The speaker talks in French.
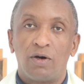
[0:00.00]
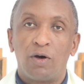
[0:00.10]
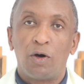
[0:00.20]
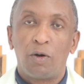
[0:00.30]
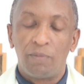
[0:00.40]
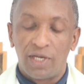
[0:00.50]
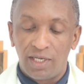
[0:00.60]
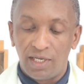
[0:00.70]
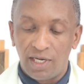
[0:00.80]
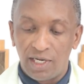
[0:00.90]
hommes
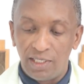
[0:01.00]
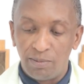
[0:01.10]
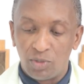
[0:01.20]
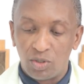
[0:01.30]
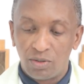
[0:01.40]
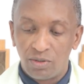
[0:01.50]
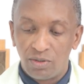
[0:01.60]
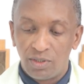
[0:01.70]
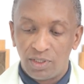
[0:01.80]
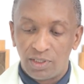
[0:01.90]
et animaux,
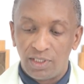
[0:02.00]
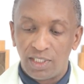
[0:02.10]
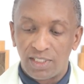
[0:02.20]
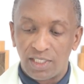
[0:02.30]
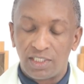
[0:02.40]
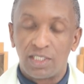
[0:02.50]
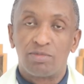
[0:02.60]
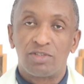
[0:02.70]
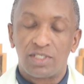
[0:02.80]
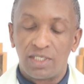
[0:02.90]
des
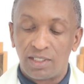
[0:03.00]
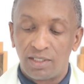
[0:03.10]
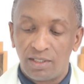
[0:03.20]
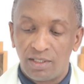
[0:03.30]
Égyptiens,